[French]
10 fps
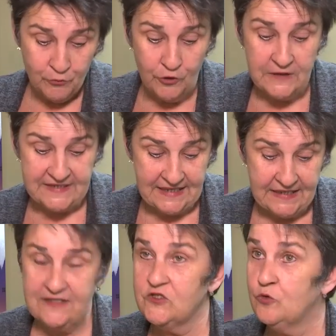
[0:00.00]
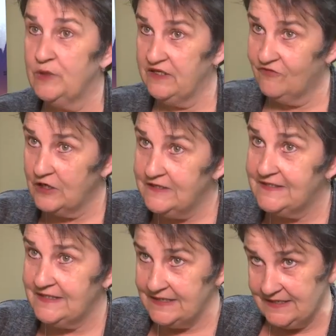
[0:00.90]
Pour le centre d'action bénévole
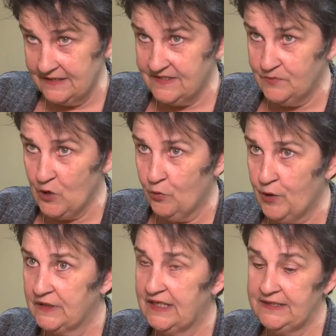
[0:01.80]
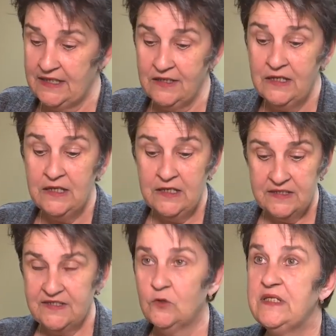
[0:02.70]
ici, Saint-Siméon-Port-Daniel,
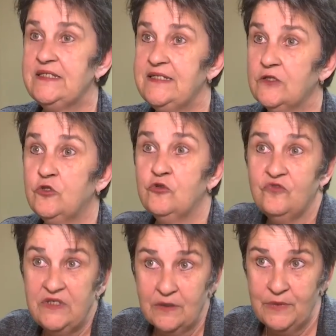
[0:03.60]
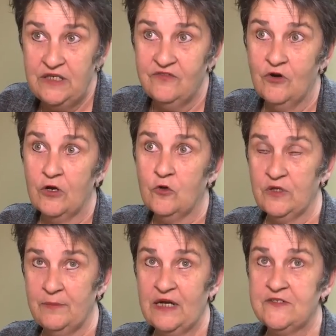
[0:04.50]
si on désire devenir bénévole,
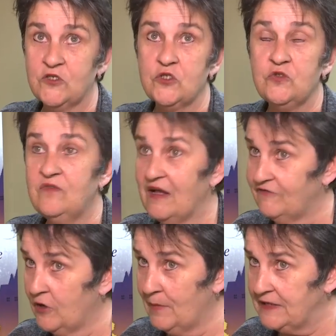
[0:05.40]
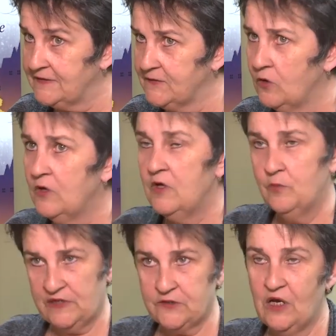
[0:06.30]
qu'on aimerait ça suivre la formation,
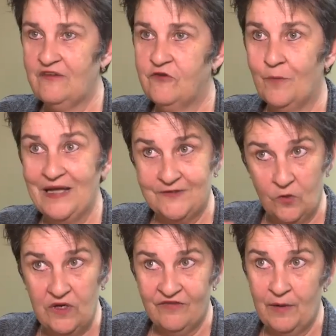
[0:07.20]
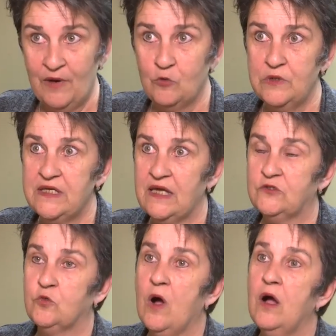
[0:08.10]
parce que la formation est vraiment
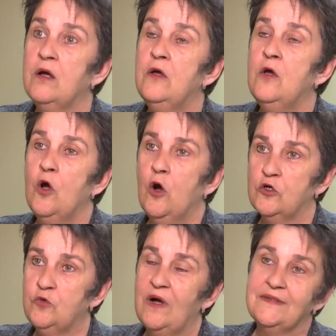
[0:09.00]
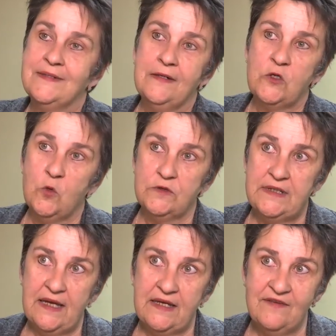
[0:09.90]
obligatoire, on doit entrer en
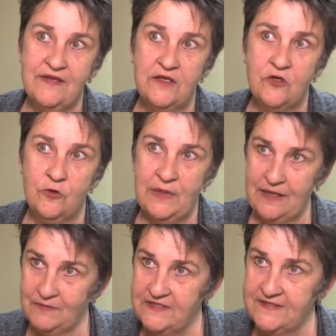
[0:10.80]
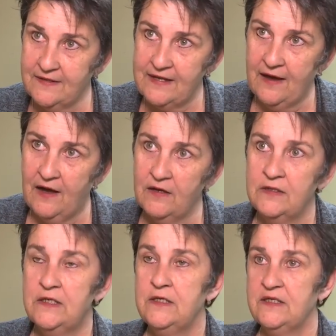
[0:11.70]
contact avec euh, Mme Lisa Garand,
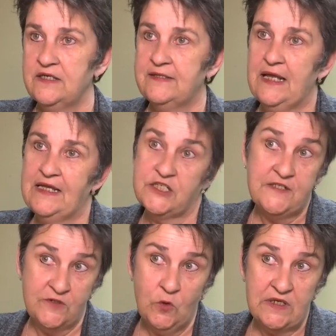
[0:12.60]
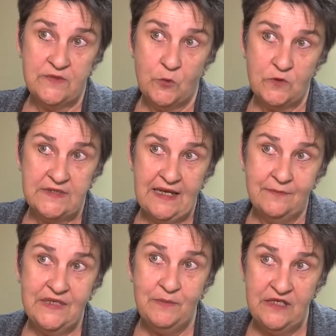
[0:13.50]
qui est à la gestion
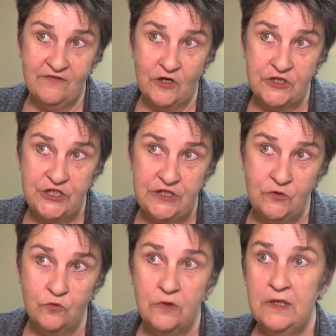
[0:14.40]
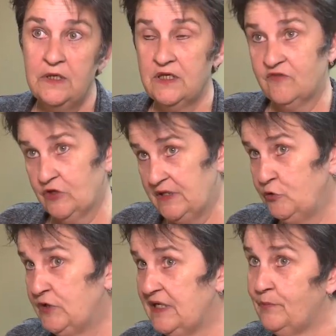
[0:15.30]
responsable des bénévoles chez nous, qui va
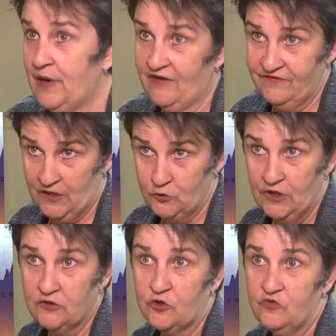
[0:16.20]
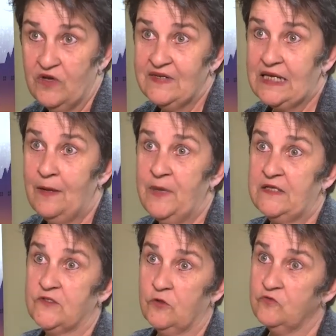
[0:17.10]
débuter par faire une entrevue avec la
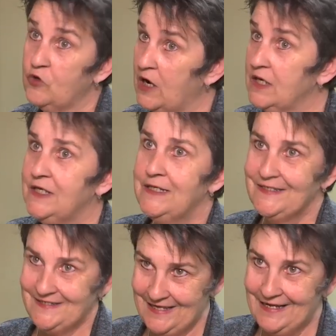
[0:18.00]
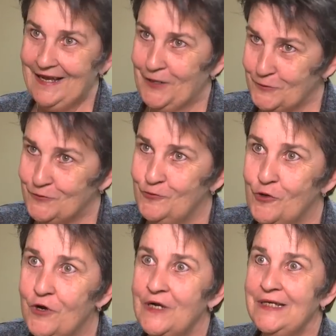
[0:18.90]
personne, voir si elle est rendue
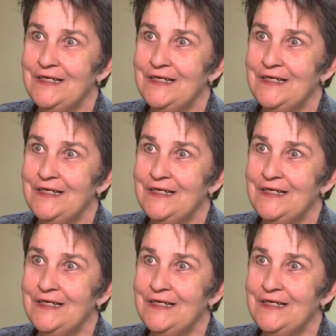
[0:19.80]
là,